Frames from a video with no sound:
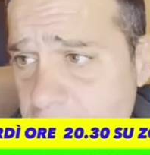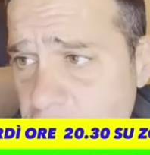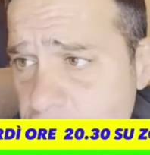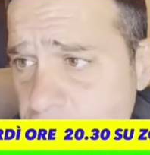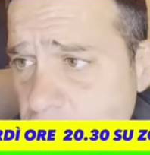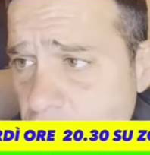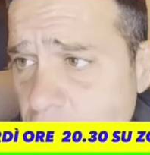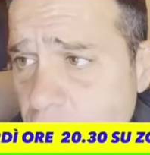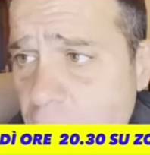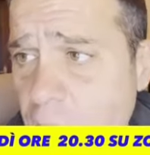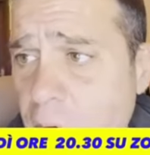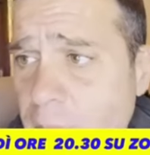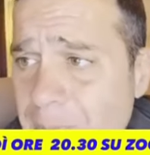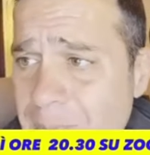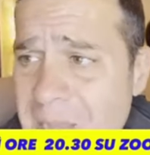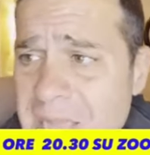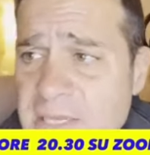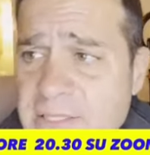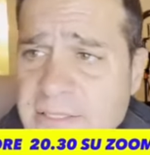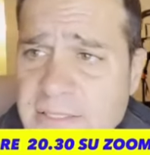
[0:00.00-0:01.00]
al nostro
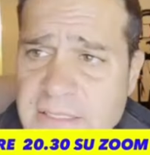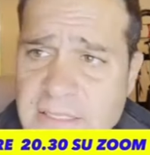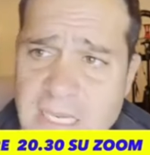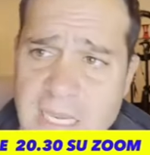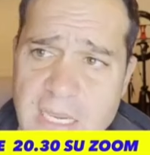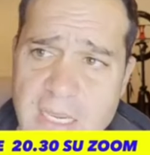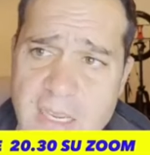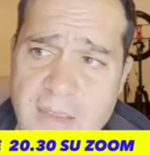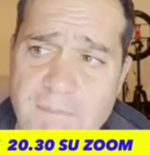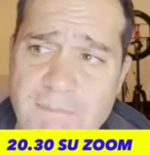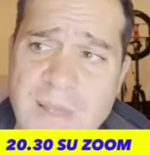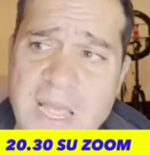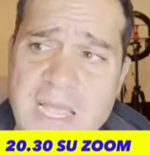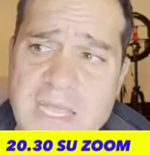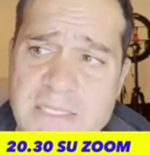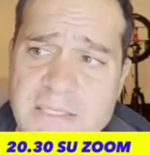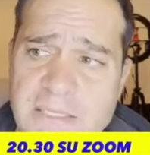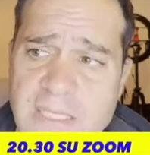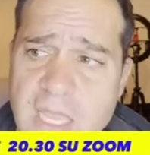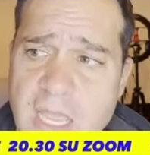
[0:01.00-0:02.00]
Pasca,
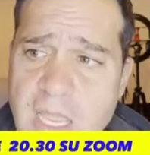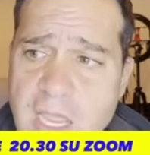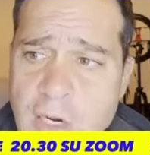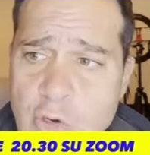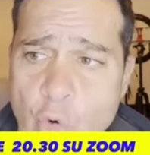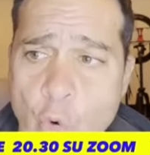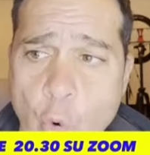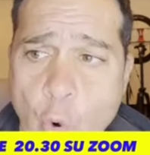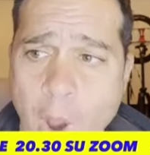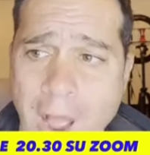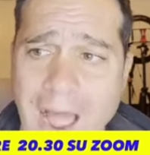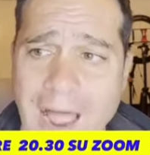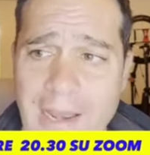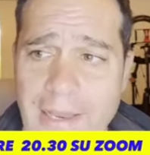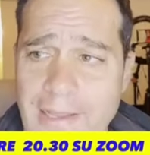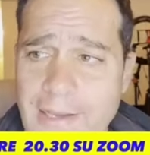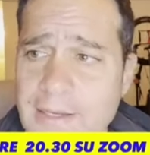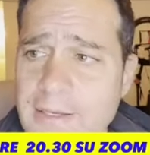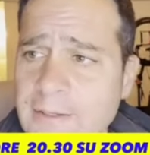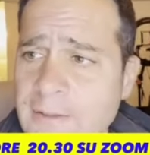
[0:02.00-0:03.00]
Pasca
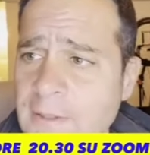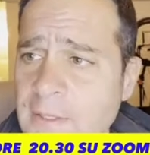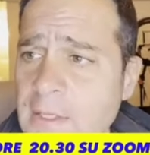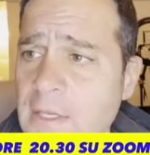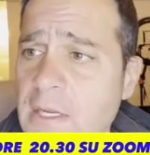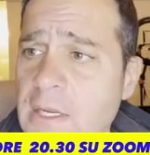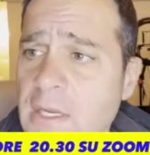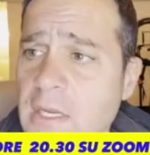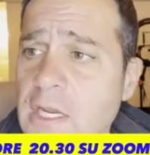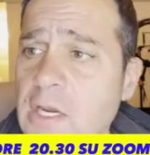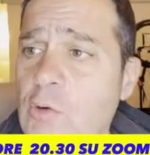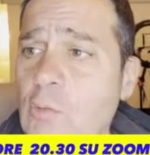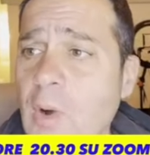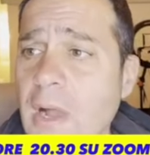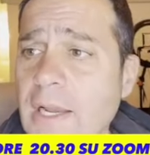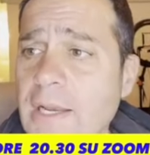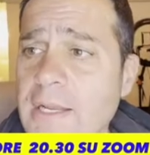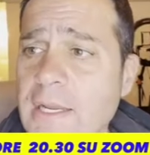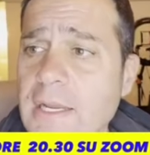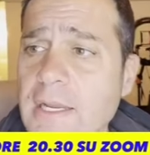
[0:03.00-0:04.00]
quale, il
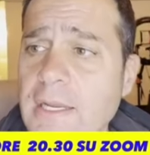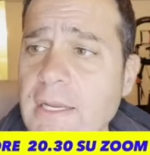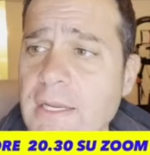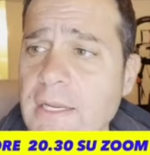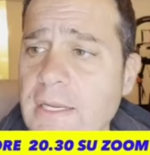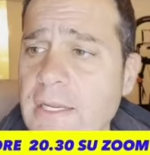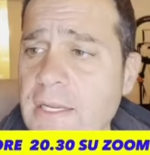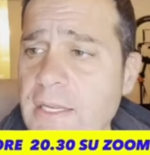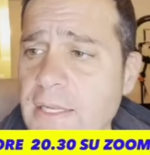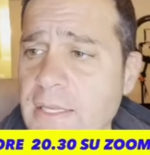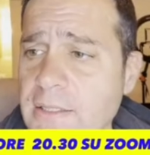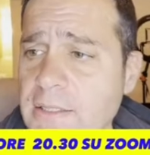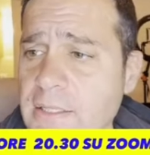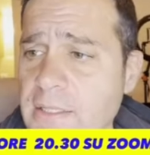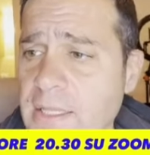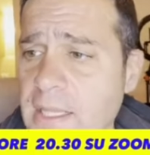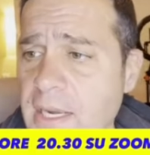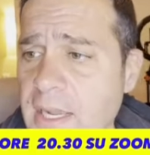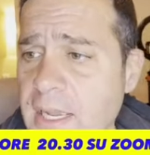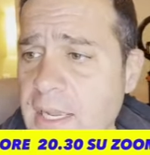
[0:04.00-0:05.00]
quale ti,
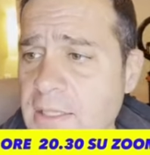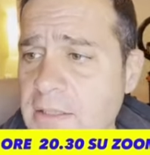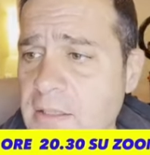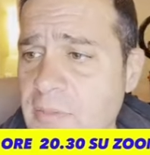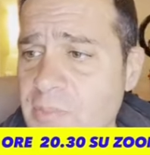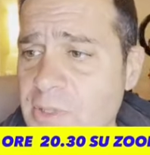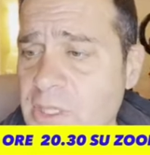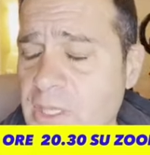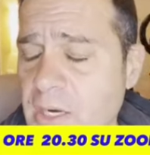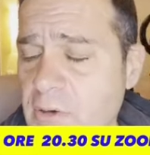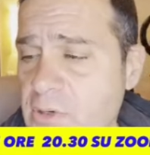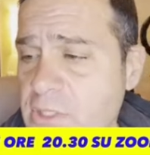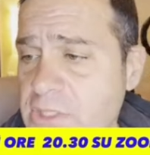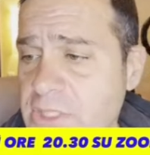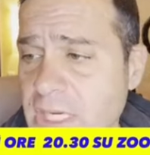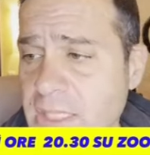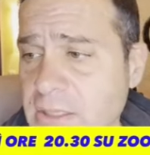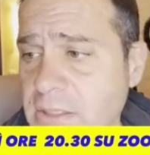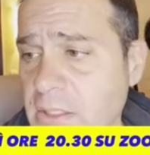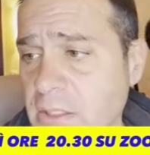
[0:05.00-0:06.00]
darà, ti metterà una
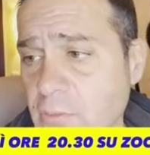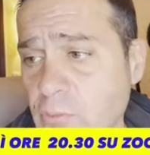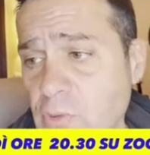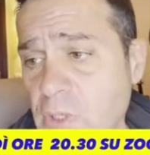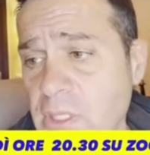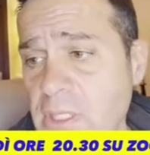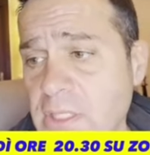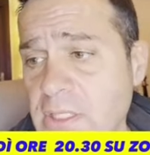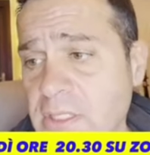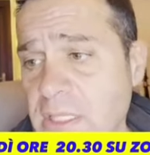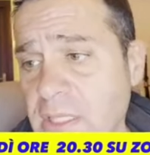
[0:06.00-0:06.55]
chat, una delle